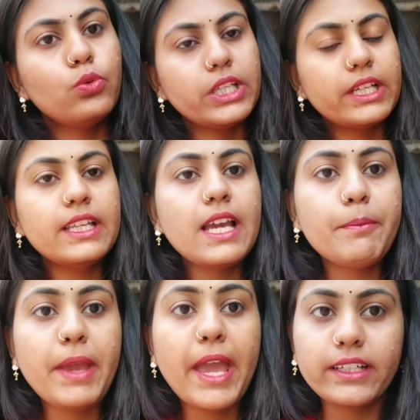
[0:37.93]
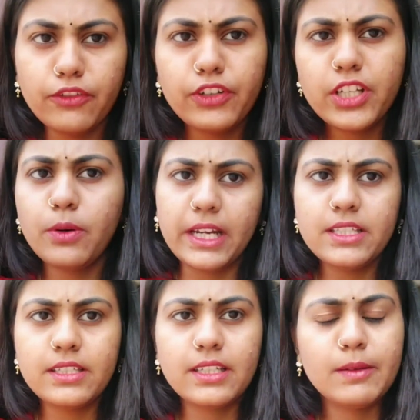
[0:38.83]
ওদেরকে নিয়ে আমি একটা ভিডিও
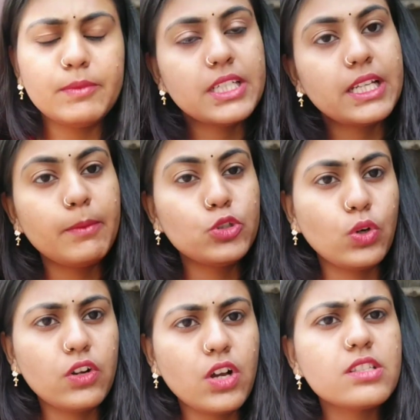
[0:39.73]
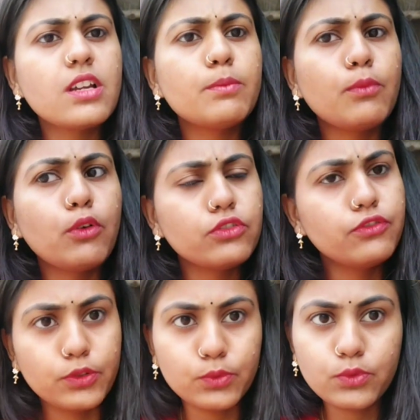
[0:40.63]
বানিয়েছিলাম যেটা আমার চুয়ান্ন হাজার মতন
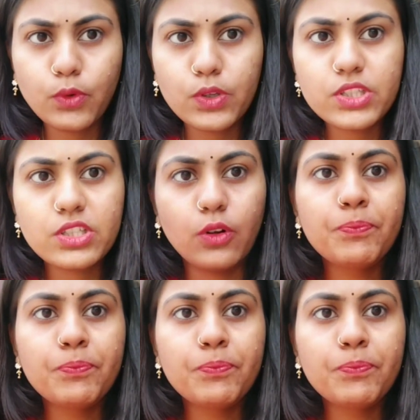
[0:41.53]
ভিউজ হয়েছিল